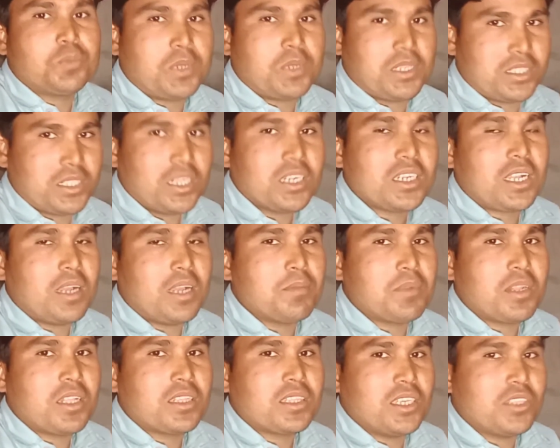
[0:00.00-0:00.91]
पर्सनल काम
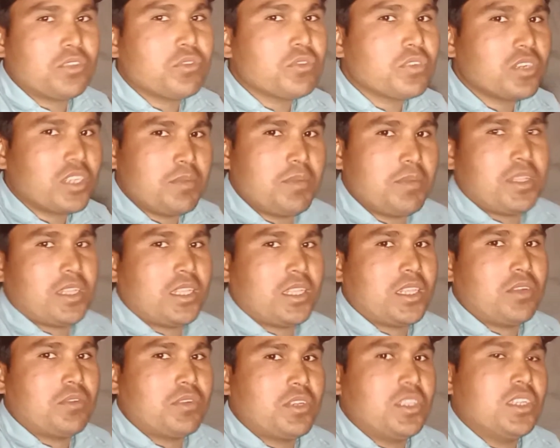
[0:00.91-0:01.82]
रहता है तो नहीं बताता
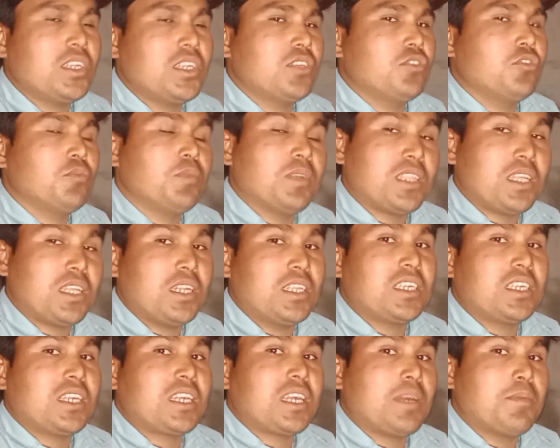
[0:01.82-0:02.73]
हूँ ठीक है जो बताने
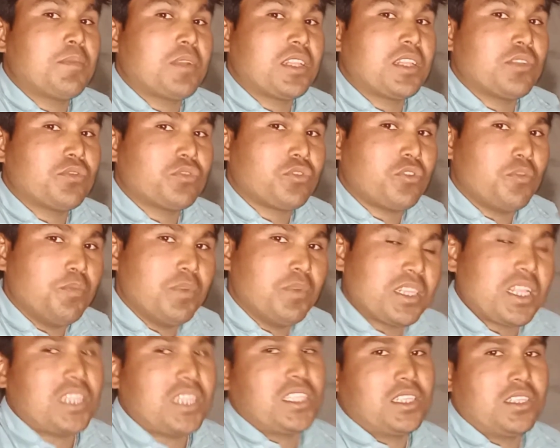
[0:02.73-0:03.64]
का काम रहता है उसको
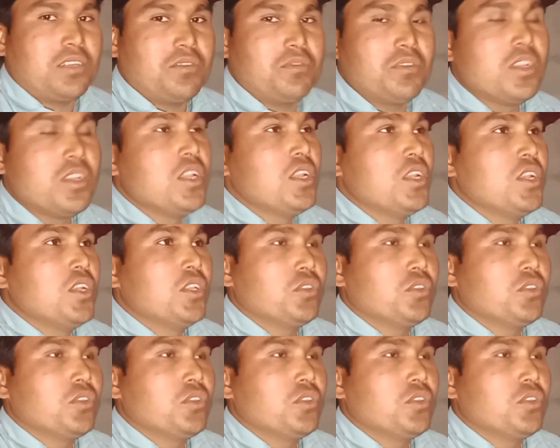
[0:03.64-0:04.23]
बता देता हूँ